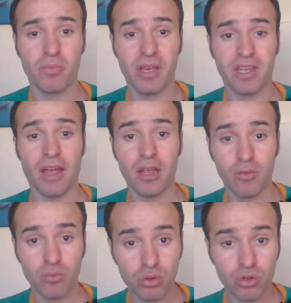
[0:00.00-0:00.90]
Peki
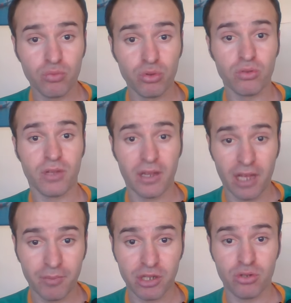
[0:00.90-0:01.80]
müdür bu durumda ne
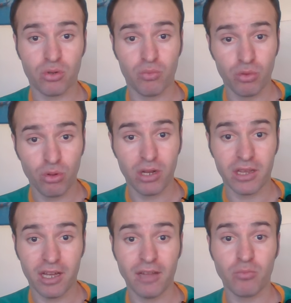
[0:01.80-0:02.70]
yapacak? Çünkü müdürle
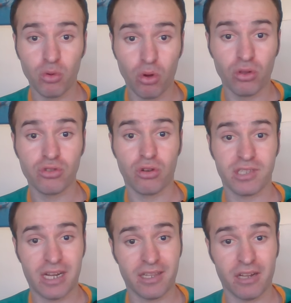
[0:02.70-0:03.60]
Dağın bu konuda çok
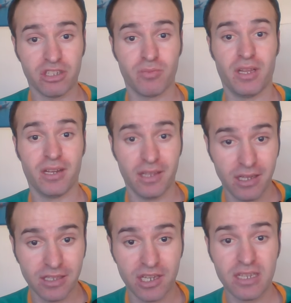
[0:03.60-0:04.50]
sert tartışmalar
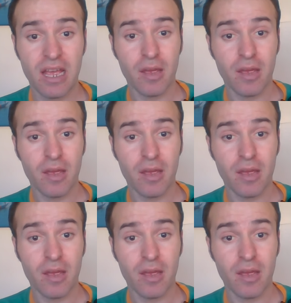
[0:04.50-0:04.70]
izleyeceğiz.